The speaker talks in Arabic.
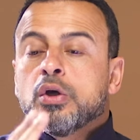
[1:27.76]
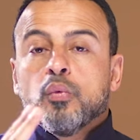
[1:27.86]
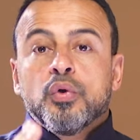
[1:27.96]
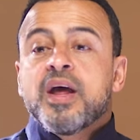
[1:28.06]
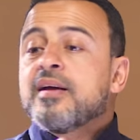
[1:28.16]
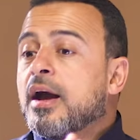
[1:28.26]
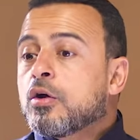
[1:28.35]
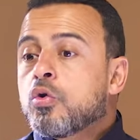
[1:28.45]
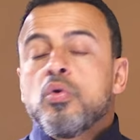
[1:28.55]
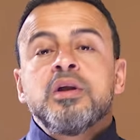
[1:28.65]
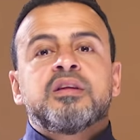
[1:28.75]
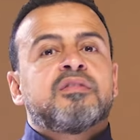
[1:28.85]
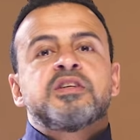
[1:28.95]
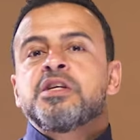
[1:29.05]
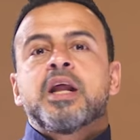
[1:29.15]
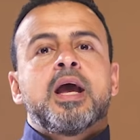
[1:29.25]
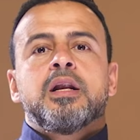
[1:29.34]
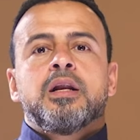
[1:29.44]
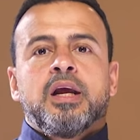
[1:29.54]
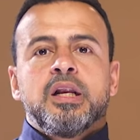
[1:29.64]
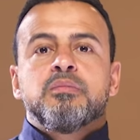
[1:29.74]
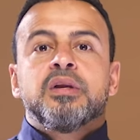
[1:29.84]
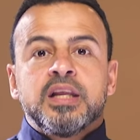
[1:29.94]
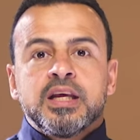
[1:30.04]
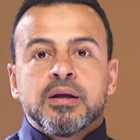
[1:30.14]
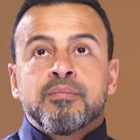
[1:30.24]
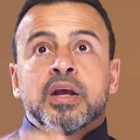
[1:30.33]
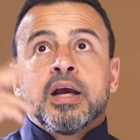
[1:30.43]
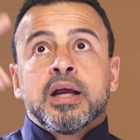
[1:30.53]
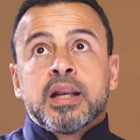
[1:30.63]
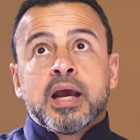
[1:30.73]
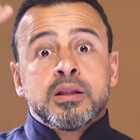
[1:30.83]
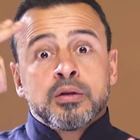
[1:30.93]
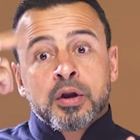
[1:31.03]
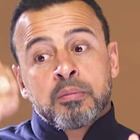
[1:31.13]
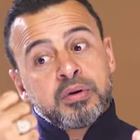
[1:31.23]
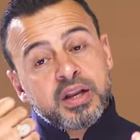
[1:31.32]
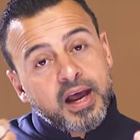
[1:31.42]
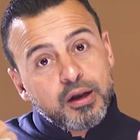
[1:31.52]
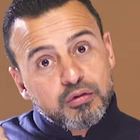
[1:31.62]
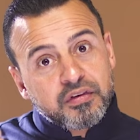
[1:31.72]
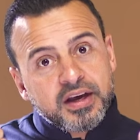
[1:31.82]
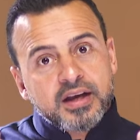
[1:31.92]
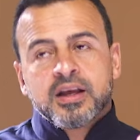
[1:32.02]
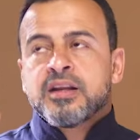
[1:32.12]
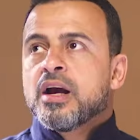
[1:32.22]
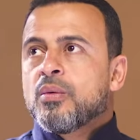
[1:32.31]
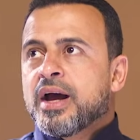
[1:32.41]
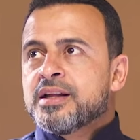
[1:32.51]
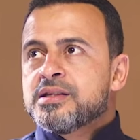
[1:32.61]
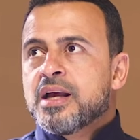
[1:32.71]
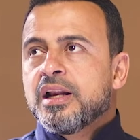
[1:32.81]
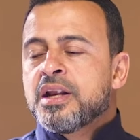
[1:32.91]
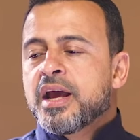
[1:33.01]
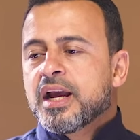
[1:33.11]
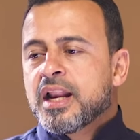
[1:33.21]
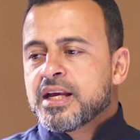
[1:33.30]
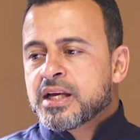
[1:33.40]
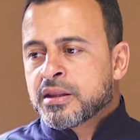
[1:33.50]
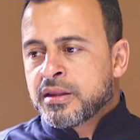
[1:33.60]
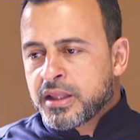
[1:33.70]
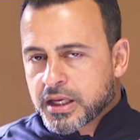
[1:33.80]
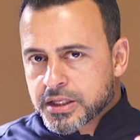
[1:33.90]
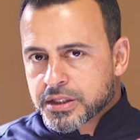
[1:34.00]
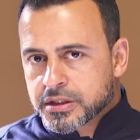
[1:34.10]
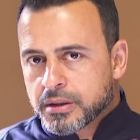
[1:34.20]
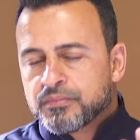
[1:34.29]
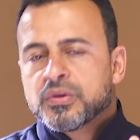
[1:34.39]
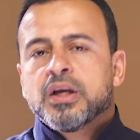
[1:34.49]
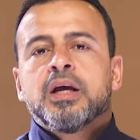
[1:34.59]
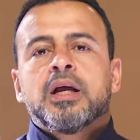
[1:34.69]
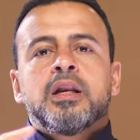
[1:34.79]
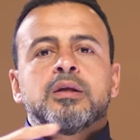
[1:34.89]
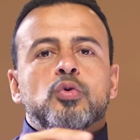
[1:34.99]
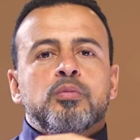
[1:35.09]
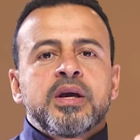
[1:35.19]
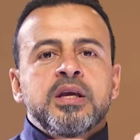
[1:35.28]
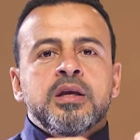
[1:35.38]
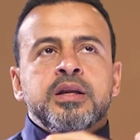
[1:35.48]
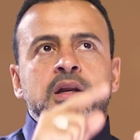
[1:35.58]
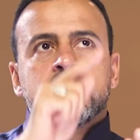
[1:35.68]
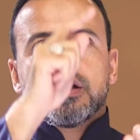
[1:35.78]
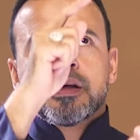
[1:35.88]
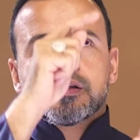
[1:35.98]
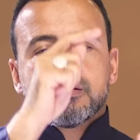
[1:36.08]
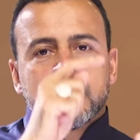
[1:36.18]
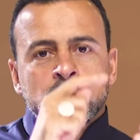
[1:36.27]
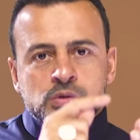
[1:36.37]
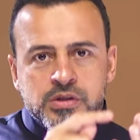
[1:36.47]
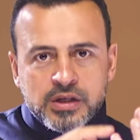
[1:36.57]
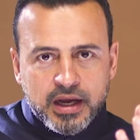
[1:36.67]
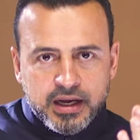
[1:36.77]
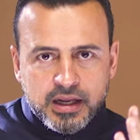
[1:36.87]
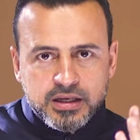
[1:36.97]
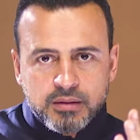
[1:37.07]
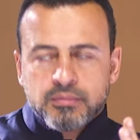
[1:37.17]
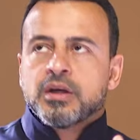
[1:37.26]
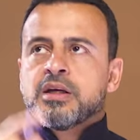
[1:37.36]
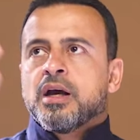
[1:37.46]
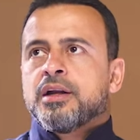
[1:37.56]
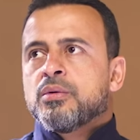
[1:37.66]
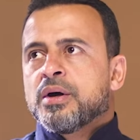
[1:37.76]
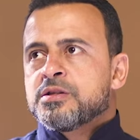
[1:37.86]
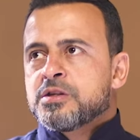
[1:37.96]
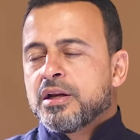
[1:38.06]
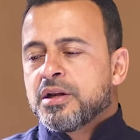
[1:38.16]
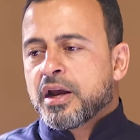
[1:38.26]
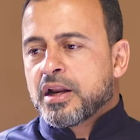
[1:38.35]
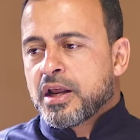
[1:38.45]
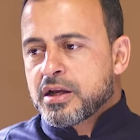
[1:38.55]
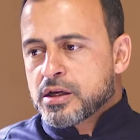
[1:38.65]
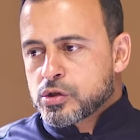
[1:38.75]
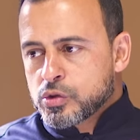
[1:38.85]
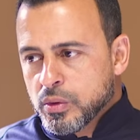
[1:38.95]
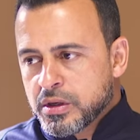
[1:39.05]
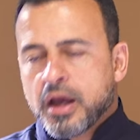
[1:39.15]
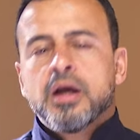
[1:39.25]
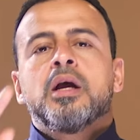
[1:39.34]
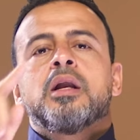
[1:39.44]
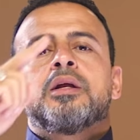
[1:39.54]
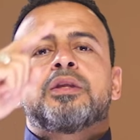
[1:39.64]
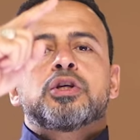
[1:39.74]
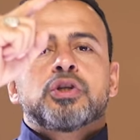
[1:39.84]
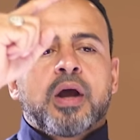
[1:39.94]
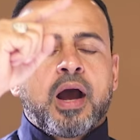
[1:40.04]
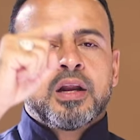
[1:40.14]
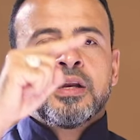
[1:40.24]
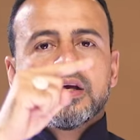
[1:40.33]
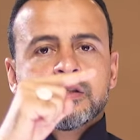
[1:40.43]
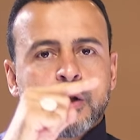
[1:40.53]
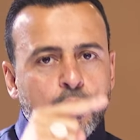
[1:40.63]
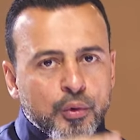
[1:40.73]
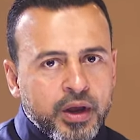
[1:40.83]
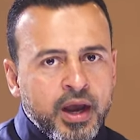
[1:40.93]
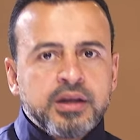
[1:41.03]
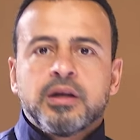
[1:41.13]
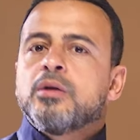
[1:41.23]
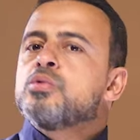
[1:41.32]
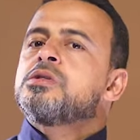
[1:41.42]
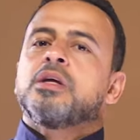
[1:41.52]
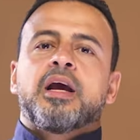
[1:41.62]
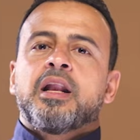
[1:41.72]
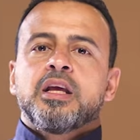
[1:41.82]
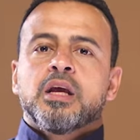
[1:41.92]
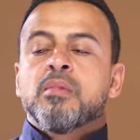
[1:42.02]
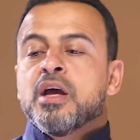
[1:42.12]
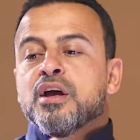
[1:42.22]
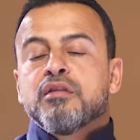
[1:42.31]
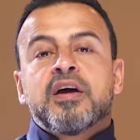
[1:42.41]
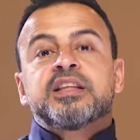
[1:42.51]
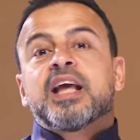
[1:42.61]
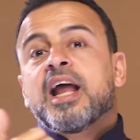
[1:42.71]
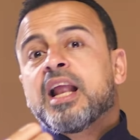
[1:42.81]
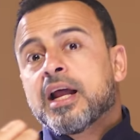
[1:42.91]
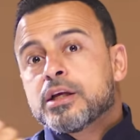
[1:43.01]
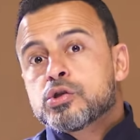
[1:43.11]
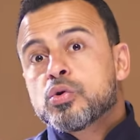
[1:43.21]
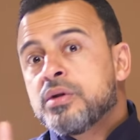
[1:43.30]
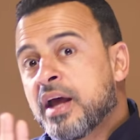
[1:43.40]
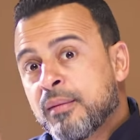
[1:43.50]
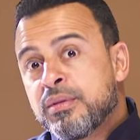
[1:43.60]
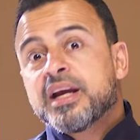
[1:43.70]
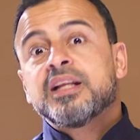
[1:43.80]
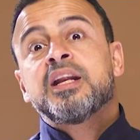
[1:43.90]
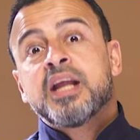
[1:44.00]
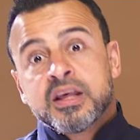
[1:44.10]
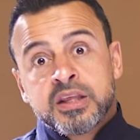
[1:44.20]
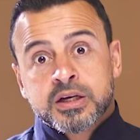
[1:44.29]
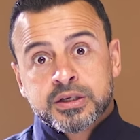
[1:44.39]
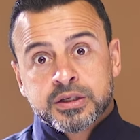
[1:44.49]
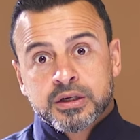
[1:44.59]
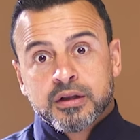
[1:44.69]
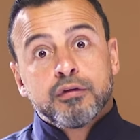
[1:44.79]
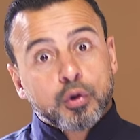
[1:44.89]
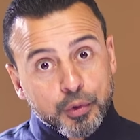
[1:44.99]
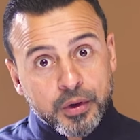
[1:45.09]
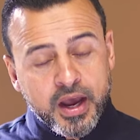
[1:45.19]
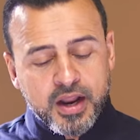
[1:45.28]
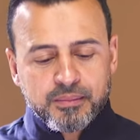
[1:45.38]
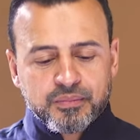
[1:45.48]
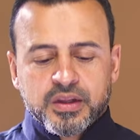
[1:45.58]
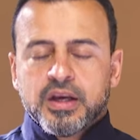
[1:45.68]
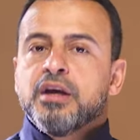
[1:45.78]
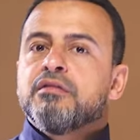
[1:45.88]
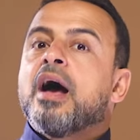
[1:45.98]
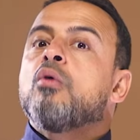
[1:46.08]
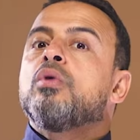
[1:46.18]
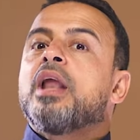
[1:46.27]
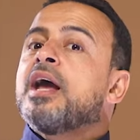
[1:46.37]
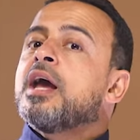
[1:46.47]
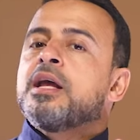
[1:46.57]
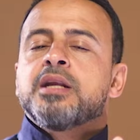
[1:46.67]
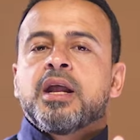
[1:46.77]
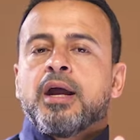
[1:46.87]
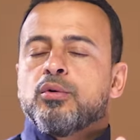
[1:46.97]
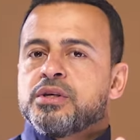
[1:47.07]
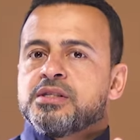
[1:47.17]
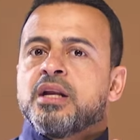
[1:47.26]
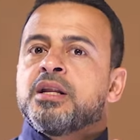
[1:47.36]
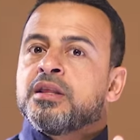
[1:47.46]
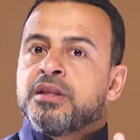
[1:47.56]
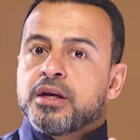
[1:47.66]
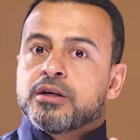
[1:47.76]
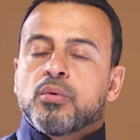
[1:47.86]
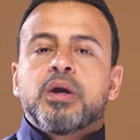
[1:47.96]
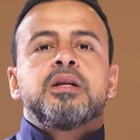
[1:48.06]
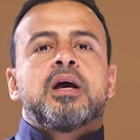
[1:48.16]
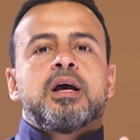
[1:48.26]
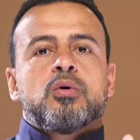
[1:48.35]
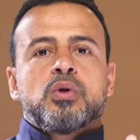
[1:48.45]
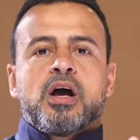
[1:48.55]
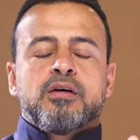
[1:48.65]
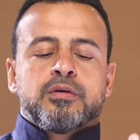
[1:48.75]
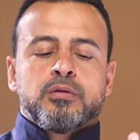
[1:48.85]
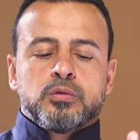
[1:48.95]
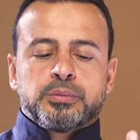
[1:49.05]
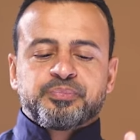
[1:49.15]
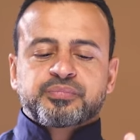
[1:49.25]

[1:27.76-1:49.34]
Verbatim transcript: وراجع كل تفاسير اهل العلم ليه لان ربنا قال له في ايه تانية وانزلنا اليك الذكر لتبين للناس ما نزل اليهم يعني وانزلنا اليك السنه لتشرح للناس القران لنزل اليهم فاتقال على السنه قبل كده انها ذكر في القران فاول ايه انا نحن نزلنا الذكر وانا له لحافظون